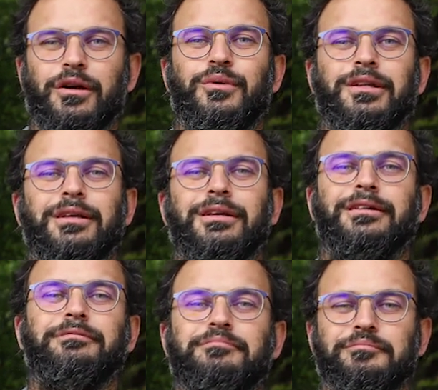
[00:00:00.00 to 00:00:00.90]
E
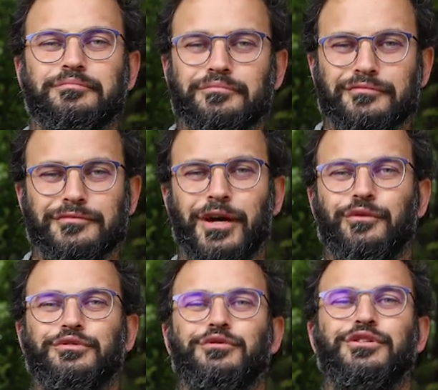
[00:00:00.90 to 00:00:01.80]
quindi a
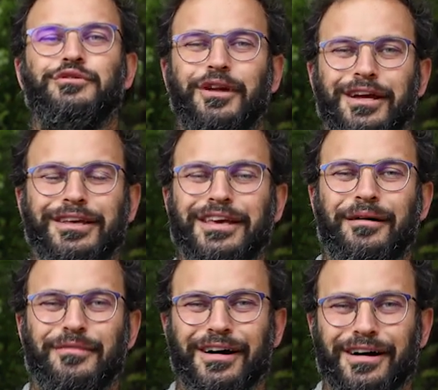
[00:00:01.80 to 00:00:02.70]
questo signore che
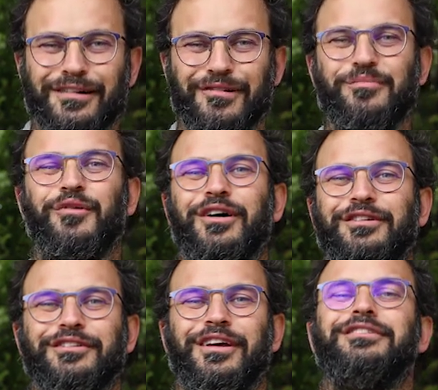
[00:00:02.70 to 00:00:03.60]
chiama ho
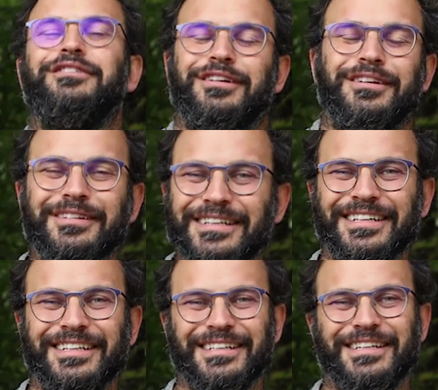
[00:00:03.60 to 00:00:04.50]
provato a dire sì, e
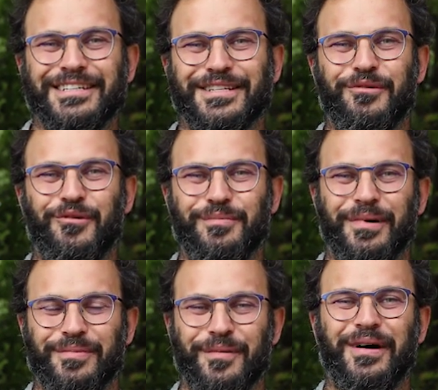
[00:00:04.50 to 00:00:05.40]
siamo qui
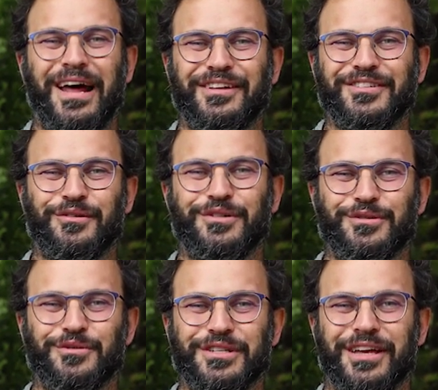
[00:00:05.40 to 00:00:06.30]
per prepararci a
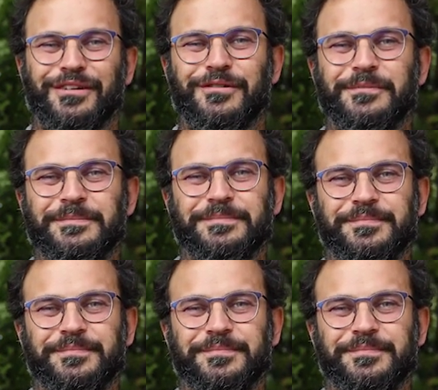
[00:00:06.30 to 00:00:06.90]
questo sì. Ecco.